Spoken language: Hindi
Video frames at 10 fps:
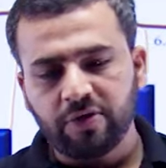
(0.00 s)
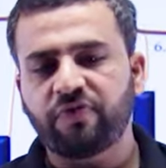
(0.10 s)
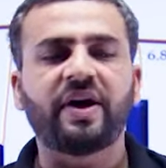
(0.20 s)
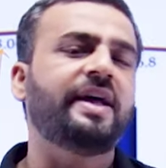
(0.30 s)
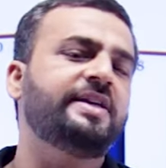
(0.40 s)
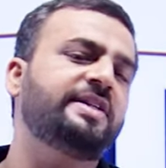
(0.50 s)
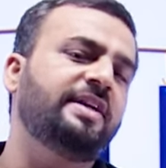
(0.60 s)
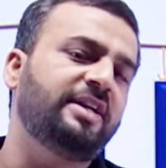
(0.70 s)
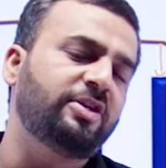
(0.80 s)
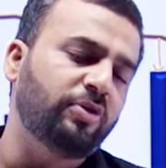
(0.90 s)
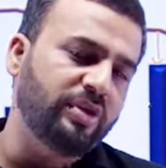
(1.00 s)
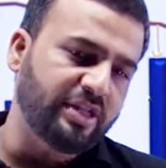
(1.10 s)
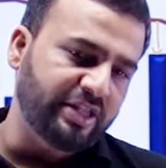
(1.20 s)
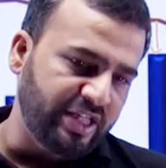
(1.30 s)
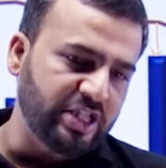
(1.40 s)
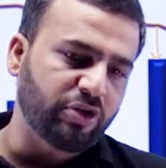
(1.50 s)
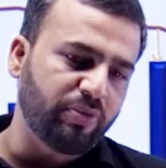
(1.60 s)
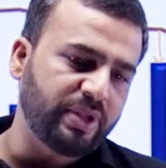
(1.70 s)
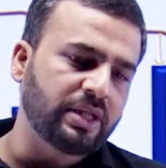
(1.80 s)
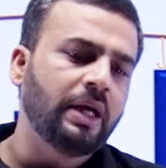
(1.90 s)
फाइनेंशियल ईयर
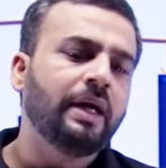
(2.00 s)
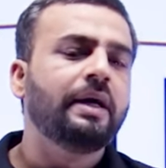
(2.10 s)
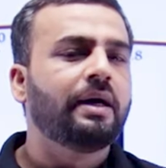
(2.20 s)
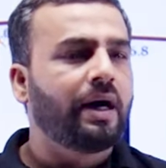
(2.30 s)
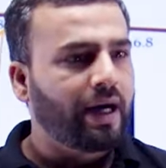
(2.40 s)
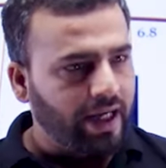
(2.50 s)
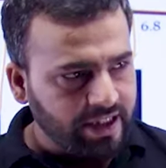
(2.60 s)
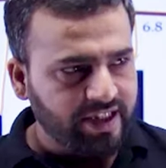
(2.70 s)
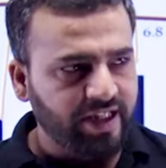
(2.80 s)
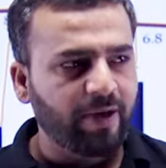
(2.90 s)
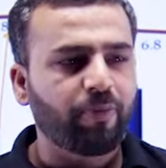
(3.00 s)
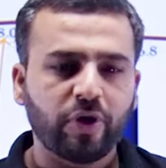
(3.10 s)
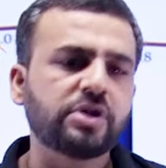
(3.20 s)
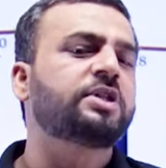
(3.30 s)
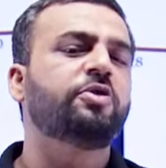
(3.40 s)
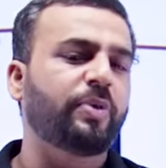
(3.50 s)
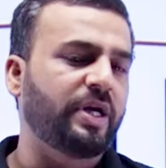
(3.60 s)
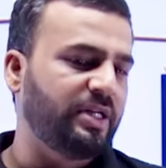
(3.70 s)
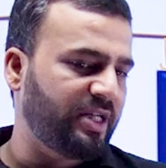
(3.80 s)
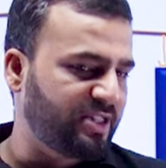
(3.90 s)
2023-24 अच्छे पॉजिटिव
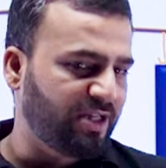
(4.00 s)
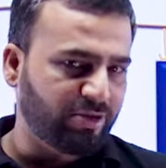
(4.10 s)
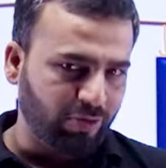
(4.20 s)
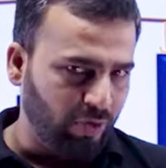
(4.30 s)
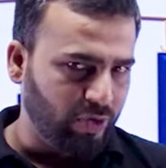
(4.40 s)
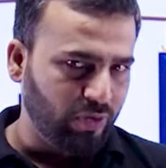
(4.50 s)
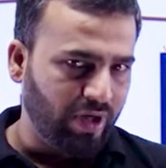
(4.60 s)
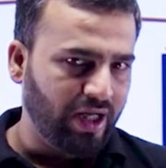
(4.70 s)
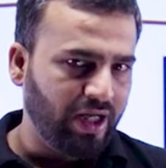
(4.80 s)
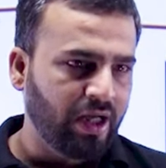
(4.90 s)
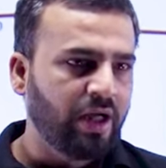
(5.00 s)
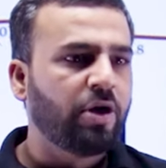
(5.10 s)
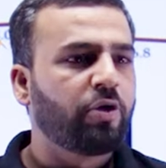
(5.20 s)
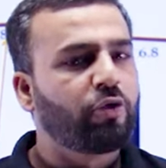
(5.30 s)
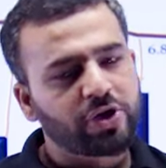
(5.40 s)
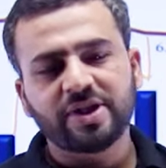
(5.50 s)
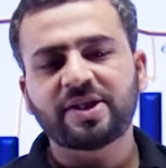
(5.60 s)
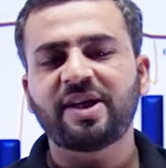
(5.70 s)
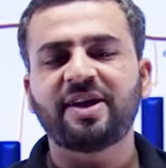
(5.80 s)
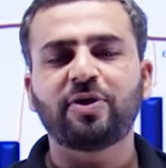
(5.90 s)
पॉइंट के साथ क्लोज हुआ है कोशिश
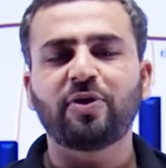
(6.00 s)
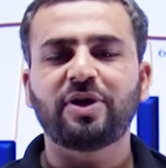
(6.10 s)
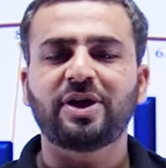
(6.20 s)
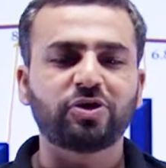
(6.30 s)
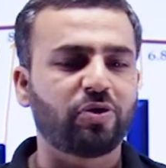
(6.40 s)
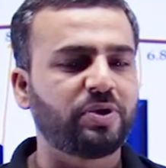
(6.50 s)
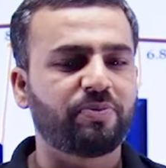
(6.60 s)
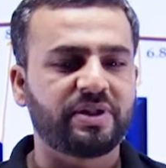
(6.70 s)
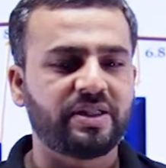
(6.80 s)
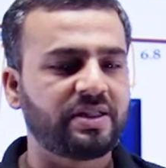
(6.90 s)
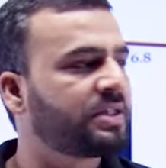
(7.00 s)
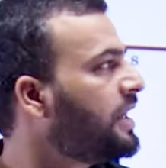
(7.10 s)
करेंगे 2024-25